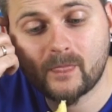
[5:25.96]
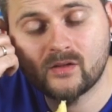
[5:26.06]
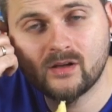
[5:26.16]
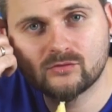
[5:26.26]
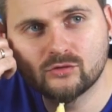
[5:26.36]

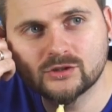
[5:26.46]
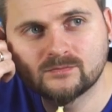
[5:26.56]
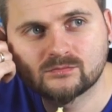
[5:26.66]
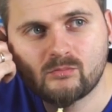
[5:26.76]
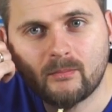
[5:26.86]
На вкус
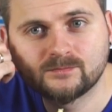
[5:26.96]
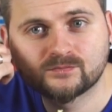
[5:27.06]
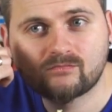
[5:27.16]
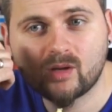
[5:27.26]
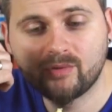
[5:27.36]

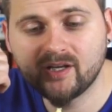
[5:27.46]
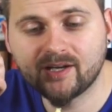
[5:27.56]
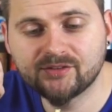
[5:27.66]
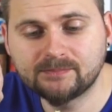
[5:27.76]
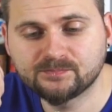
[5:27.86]

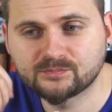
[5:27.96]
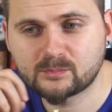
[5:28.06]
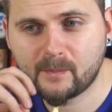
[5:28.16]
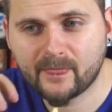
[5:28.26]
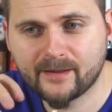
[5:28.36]
Приятно.
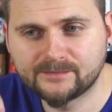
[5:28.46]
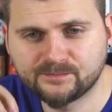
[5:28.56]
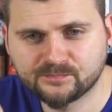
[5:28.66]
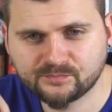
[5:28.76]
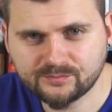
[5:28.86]

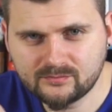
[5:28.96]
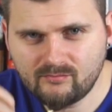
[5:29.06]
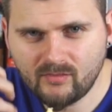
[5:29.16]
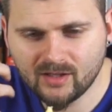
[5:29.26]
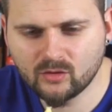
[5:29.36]

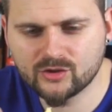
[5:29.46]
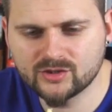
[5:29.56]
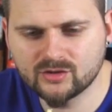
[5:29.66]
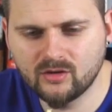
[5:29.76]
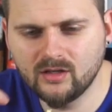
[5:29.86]
Тоже
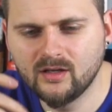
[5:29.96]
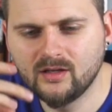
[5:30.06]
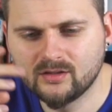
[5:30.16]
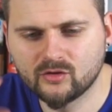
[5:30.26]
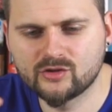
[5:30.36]
соль,
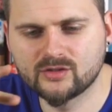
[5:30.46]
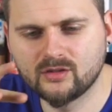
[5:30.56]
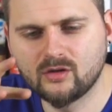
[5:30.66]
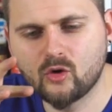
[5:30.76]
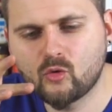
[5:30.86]
тоже
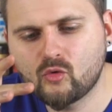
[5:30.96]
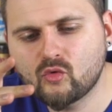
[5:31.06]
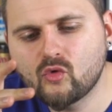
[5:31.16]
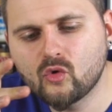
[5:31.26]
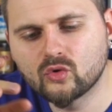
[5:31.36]
э,
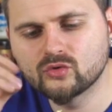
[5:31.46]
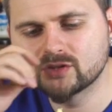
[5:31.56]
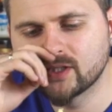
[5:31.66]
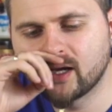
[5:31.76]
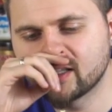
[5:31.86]

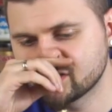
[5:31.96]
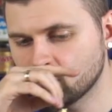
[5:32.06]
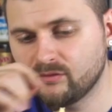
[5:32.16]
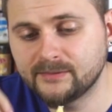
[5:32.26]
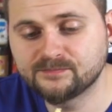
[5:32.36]
кукурузная
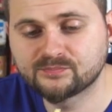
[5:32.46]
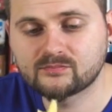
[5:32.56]
основа.